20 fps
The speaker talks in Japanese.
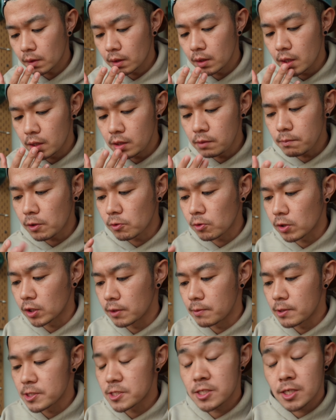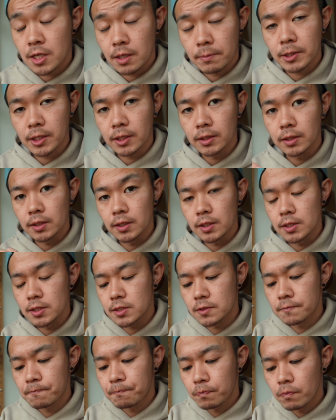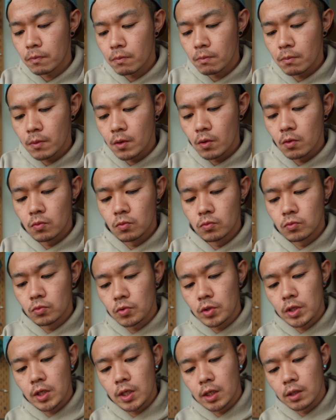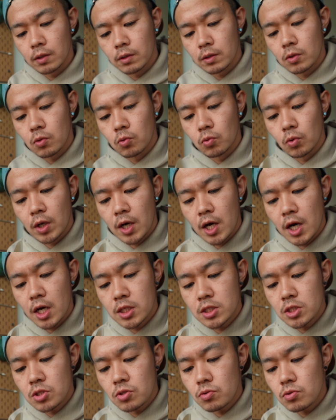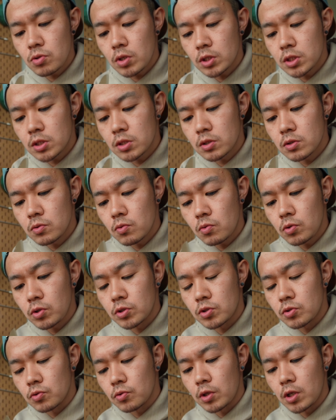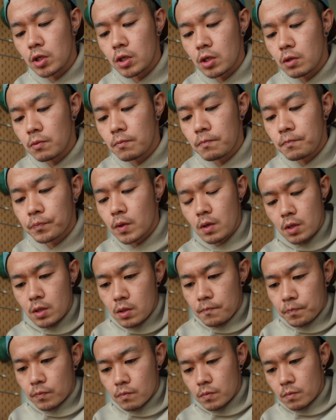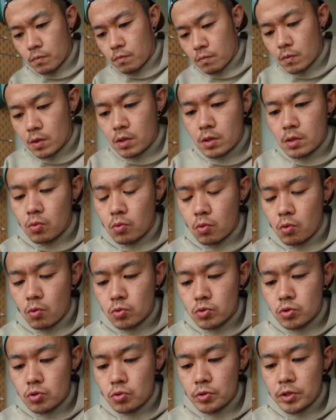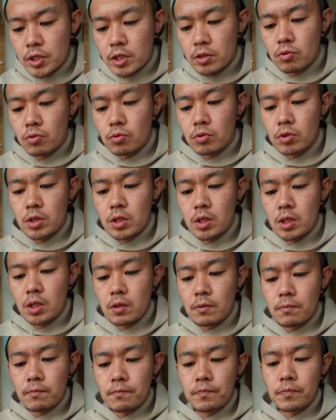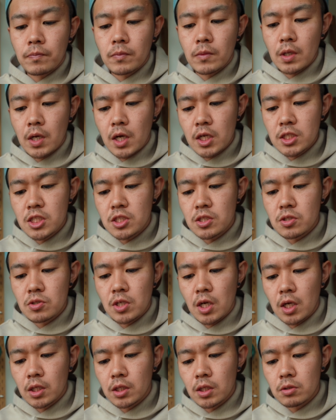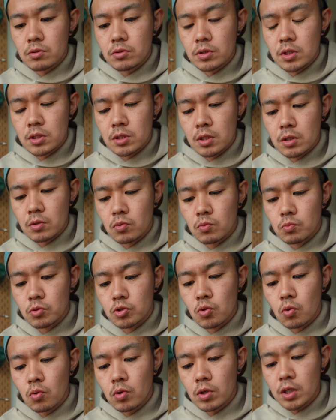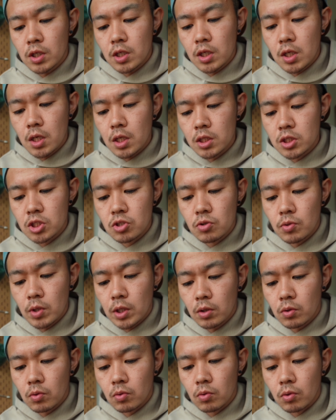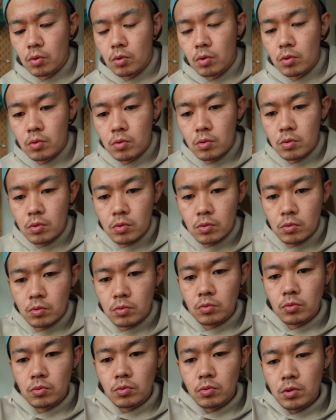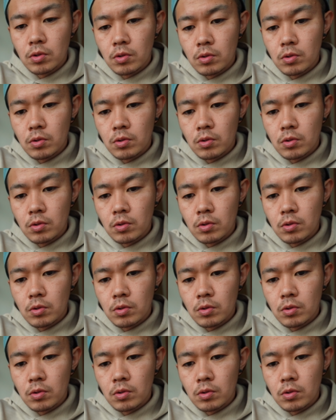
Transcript: で今のはねめっちゃ甘かったです。とねこの果汁がすごいんですよね。包丁入れる時に果実に当たるんですけども、そこからじゅわっとの